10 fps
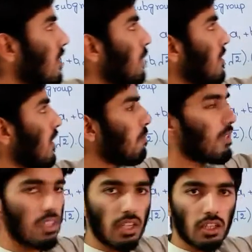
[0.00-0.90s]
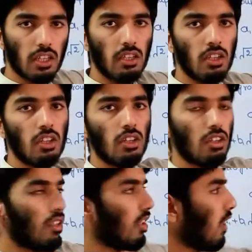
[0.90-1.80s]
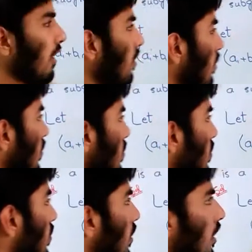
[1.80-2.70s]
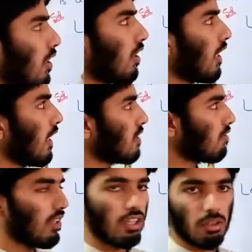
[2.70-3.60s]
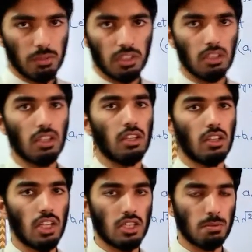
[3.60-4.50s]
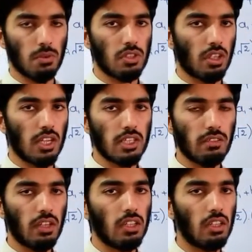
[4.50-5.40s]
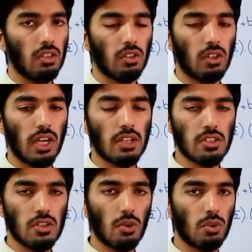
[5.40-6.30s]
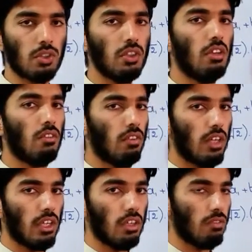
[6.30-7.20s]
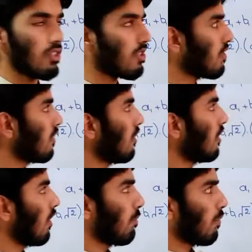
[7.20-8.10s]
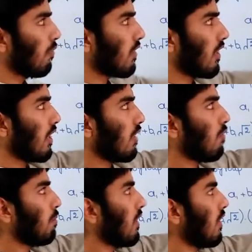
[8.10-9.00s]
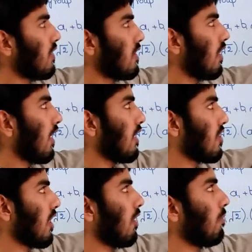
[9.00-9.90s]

सबसेट में से लेंगे ठीक है उसको यानी कि अगर एक्स वाई हम लेते हैं लेट सपोज अगर एक्स वाई लेते हैं देन एक्स डॉट वाई इनवर्स हम प्रूव करना है कि वो भी इसी एच के